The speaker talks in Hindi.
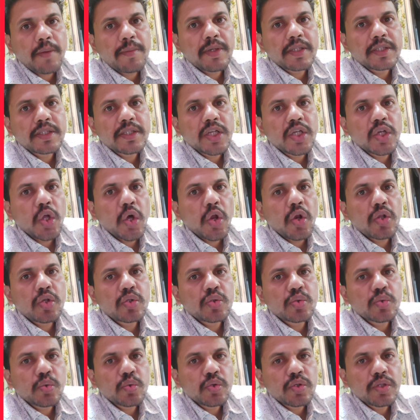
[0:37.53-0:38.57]
प्रवास की डॉलक
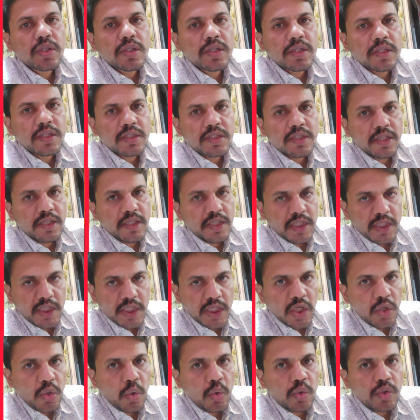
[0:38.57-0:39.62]
सुनते ही शरीर
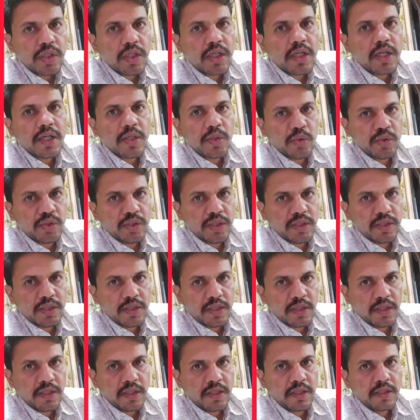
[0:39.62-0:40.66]
के रोंगटे खड़े हो जाते
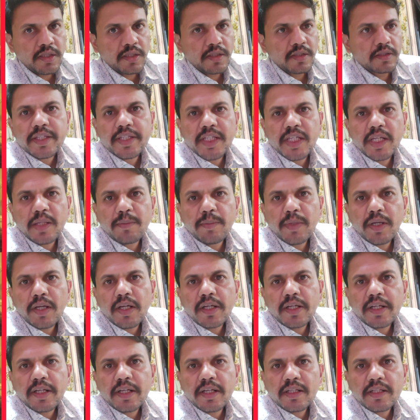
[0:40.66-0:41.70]
हैं सिनेमा का
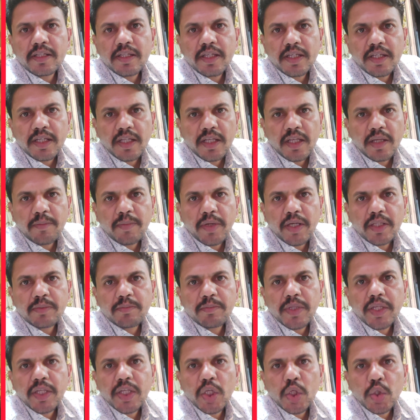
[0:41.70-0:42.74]
ट्रेलर देखने के बाद
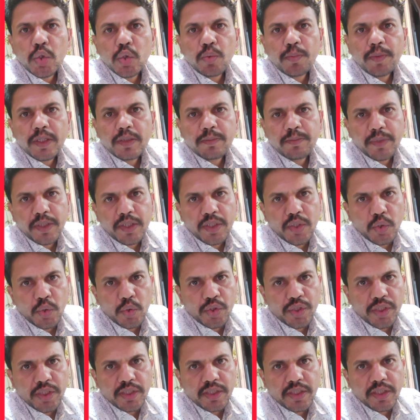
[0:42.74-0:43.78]
में ये तो बात पक्की हो
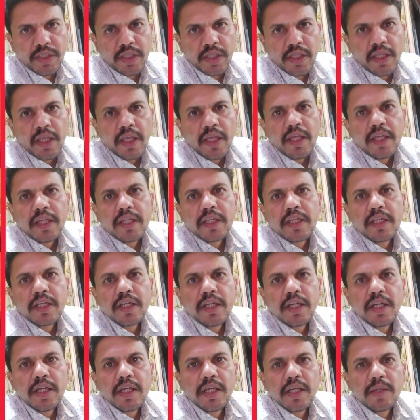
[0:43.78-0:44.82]
जाती है कि
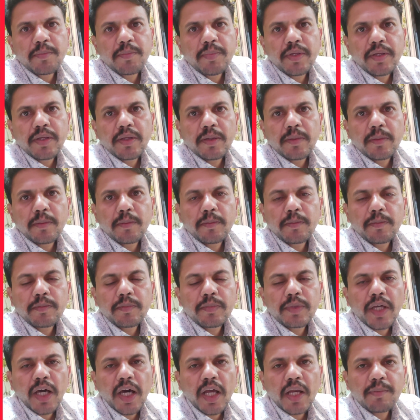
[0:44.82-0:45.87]
कहीं भी
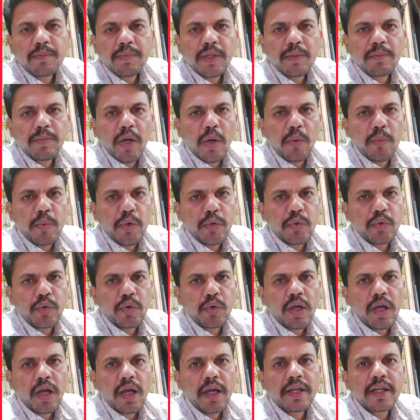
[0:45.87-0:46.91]
धार्मिक भावनाओं
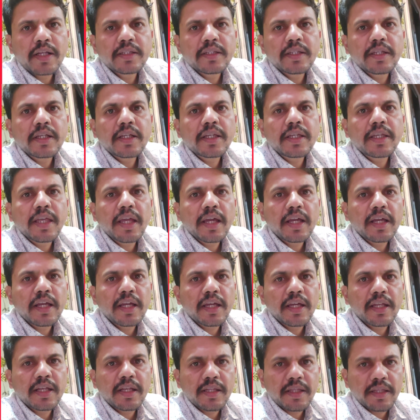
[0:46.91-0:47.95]
का अनादर किया
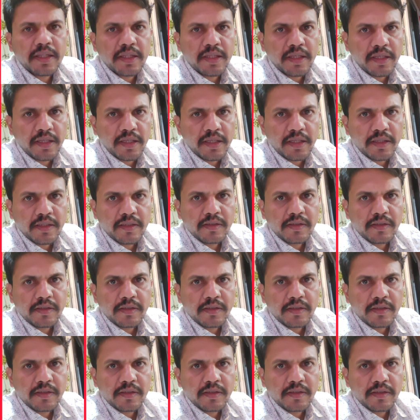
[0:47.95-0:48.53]
गया नहीं है